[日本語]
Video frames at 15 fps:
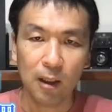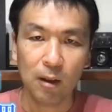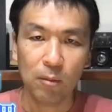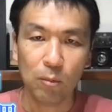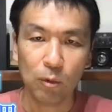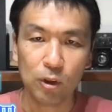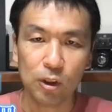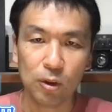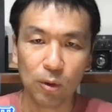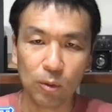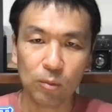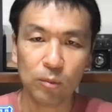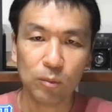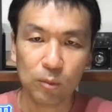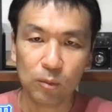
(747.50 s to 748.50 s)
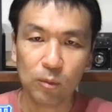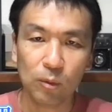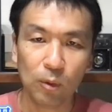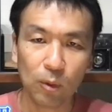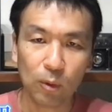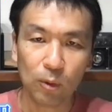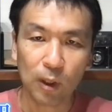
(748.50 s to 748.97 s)
もちろん
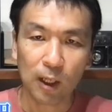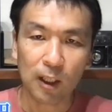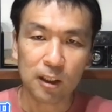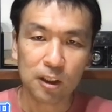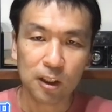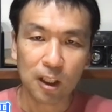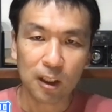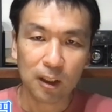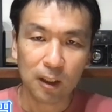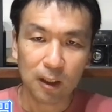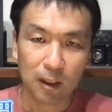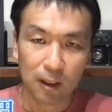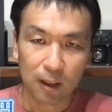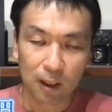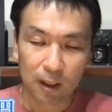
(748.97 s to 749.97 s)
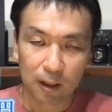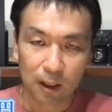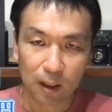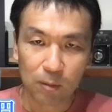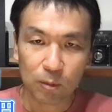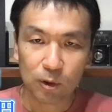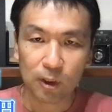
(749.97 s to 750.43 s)
この赤字でだった
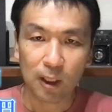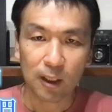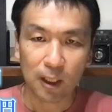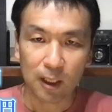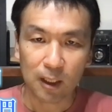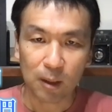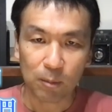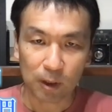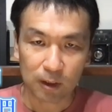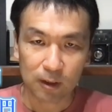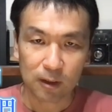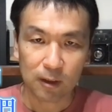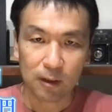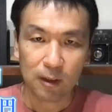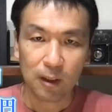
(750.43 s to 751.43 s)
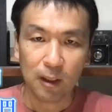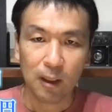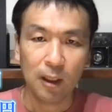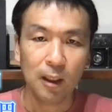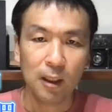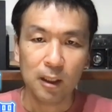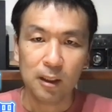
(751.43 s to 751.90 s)
ら無税でいけます
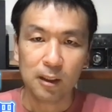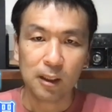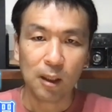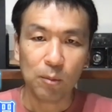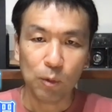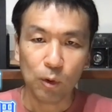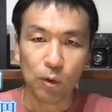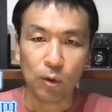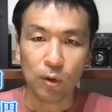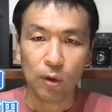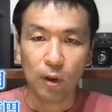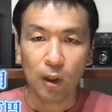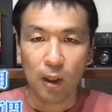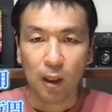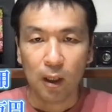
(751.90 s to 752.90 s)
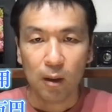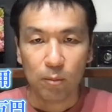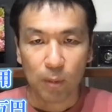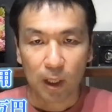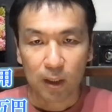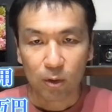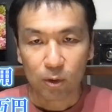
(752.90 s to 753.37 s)
しかも
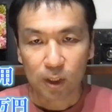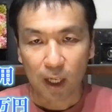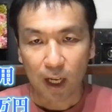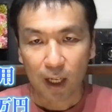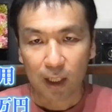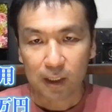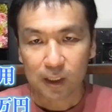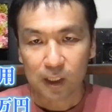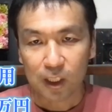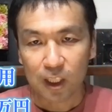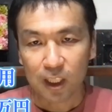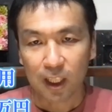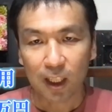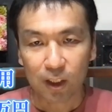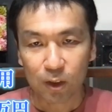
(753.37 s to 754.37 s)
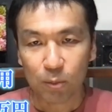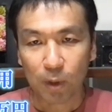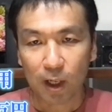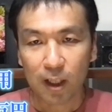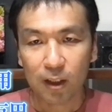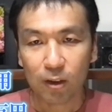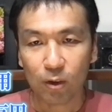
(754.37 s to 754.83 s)
毎年赤字200
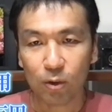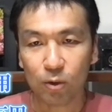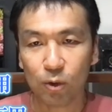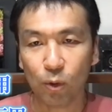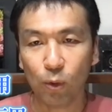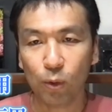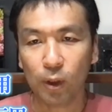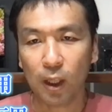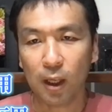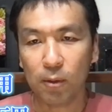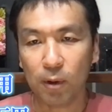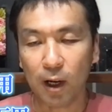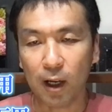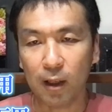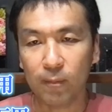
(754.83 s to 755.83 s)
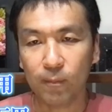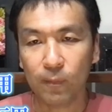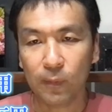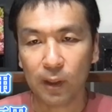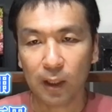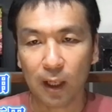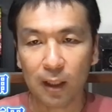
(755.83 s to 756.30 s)
万円という想定は
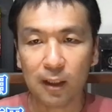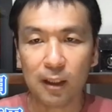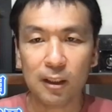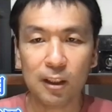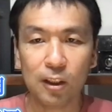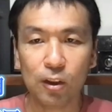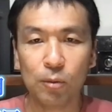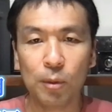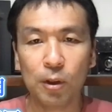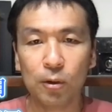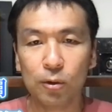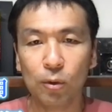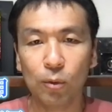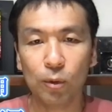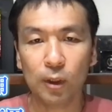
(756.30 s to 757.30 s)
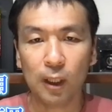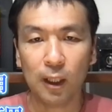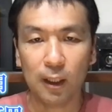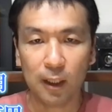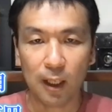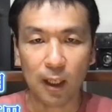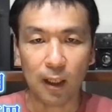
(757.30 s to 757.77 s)
かなり低めの想
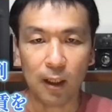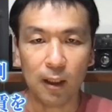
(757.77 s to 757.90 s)
定で